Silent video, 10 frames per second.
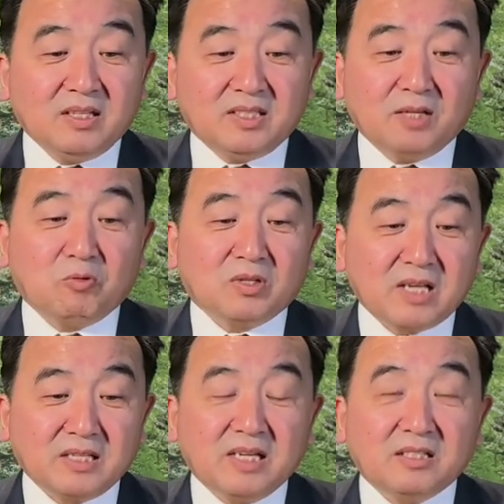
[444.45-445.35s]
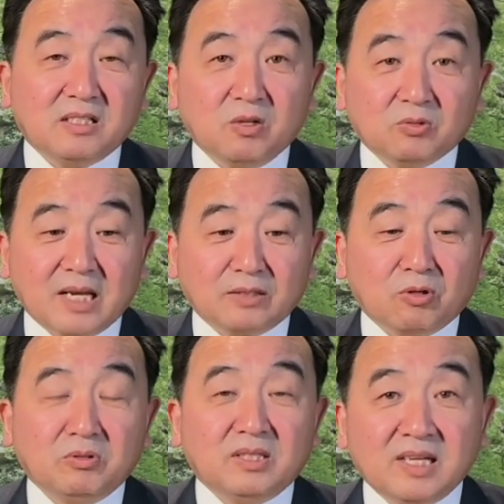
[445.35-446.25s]
结果三年之后，在
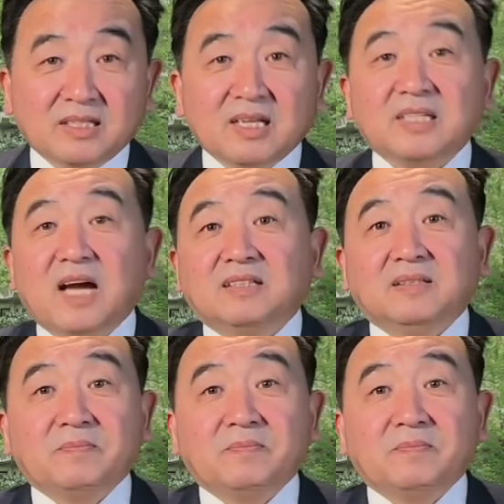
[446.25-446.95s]
同一天他阳。